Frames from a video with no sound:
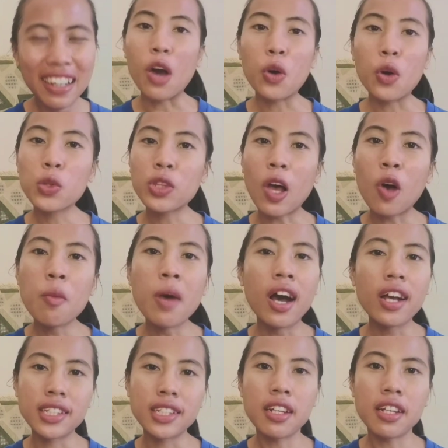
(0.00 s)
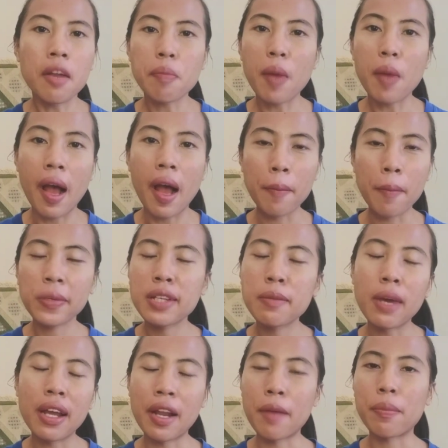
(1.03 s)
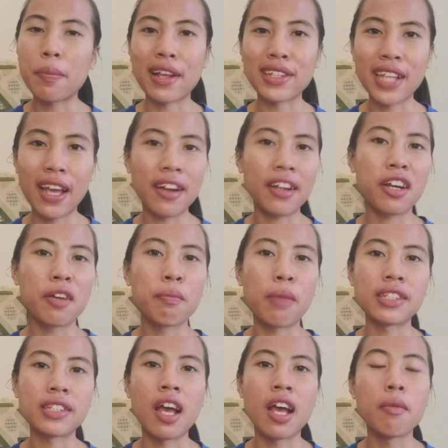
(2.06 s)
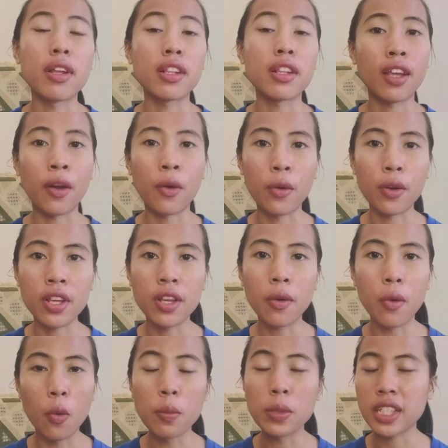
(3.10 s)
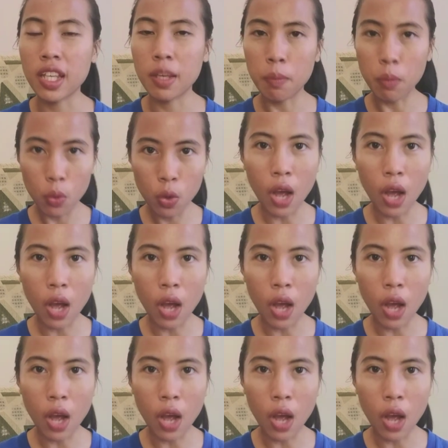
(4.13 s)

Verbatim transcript: aku tahu banget sih dan paham gimana perasaan keempat sahabatnya Noriko meskipun